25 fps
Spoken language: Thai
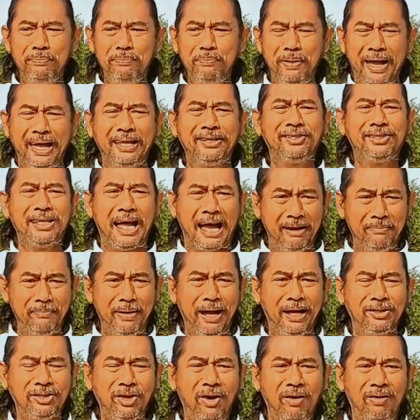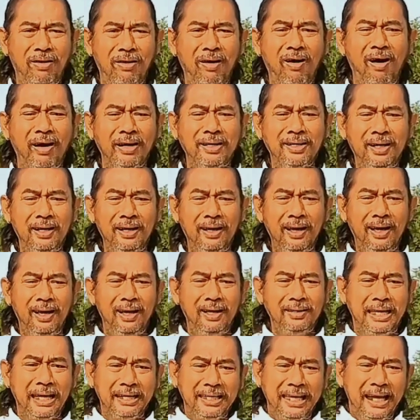เพจสายหมายต้องรอด
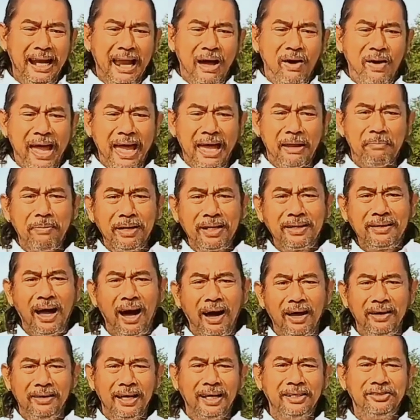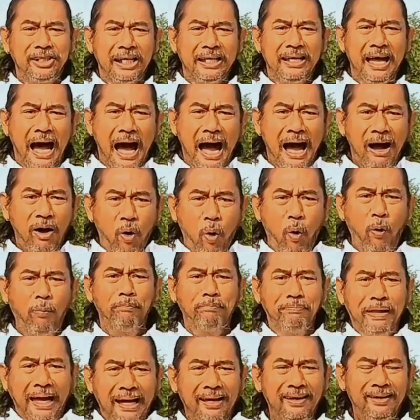จริง ๆ แล้วเหตุมันเกิดเดือนสิงหาคม
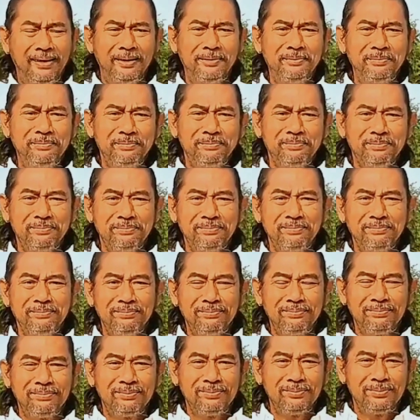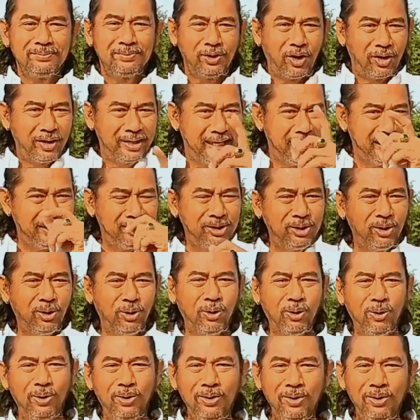นะลองคิดดู